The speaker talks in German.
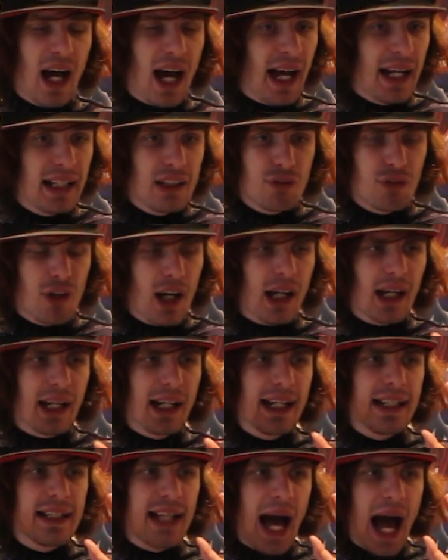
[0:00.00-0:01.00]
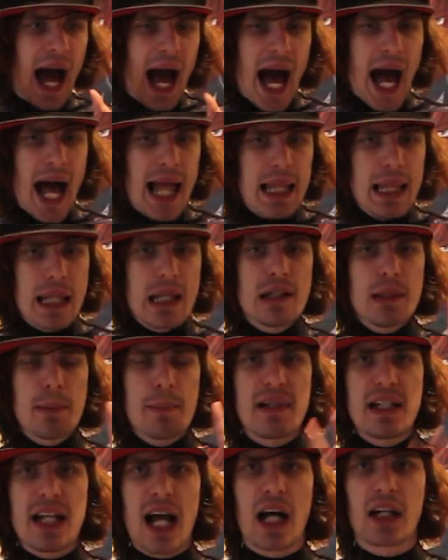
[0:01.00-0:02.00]
einfach in allen
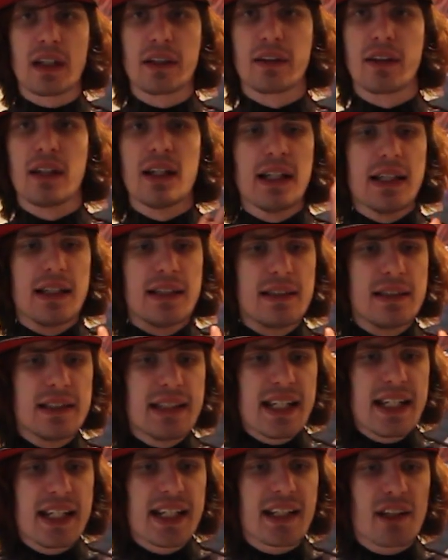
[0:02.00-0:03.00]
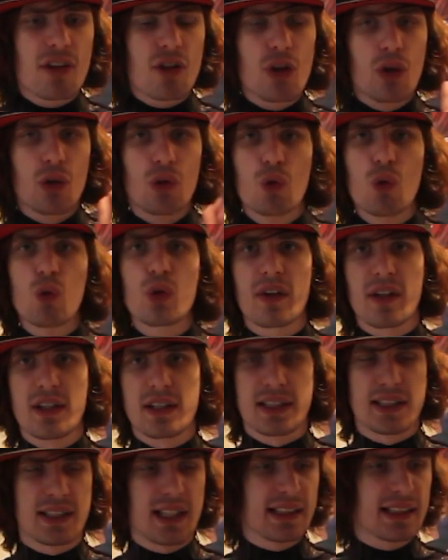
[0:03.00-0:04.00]
Belangen nicht gut
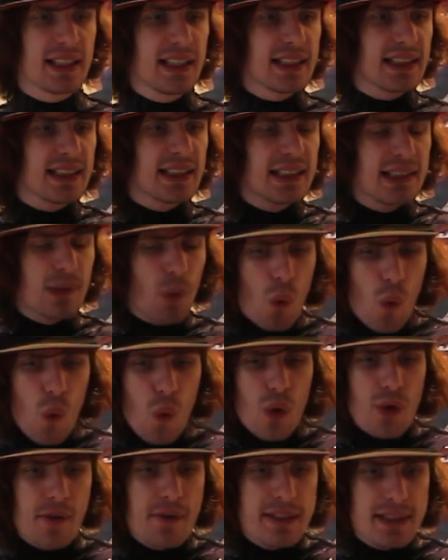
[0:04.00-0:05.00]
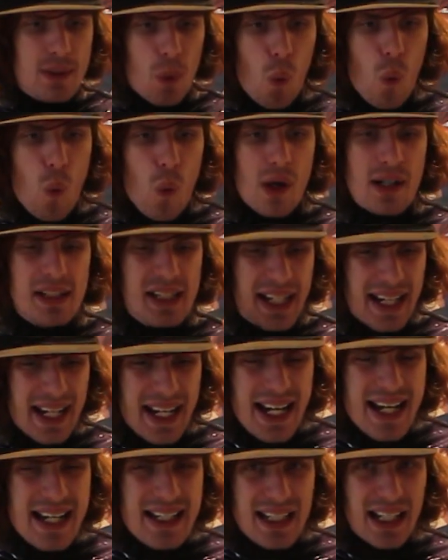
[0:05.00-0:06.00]
ist. Das ist so, so
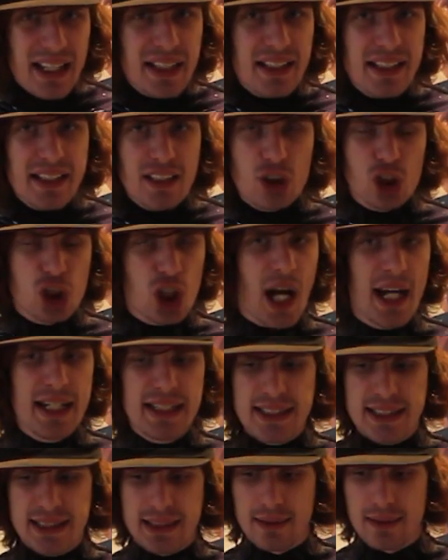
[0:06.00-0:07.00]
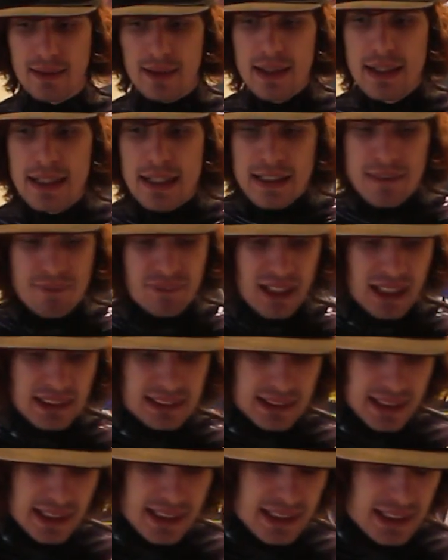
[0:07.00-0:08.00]
elendig scheiße,
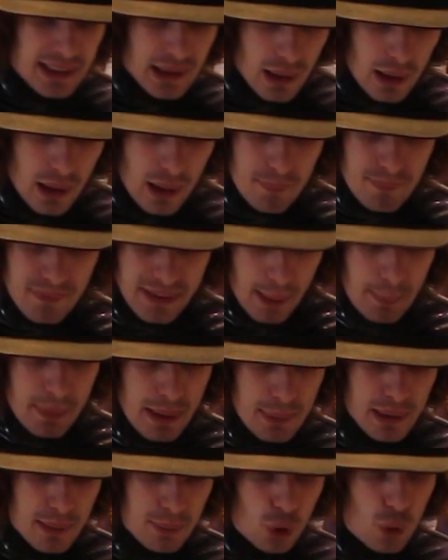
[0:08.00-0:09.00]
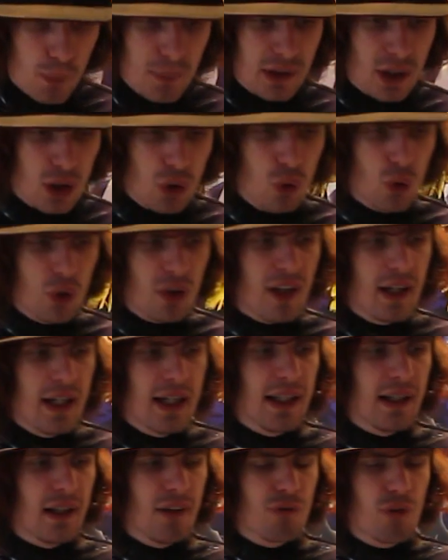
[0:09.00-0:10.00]
dass ich, ähm, ich habe den mit dem Kumpel geguckt,
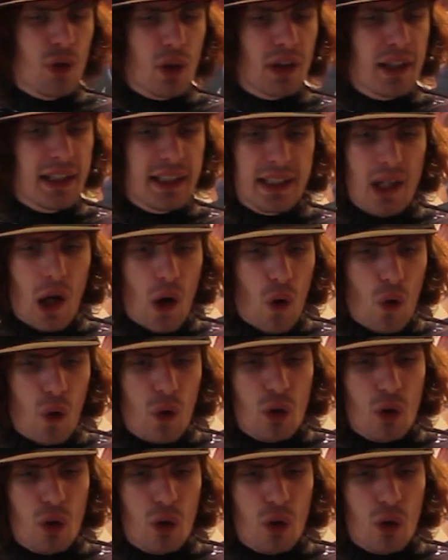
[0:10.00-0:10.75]
wirklich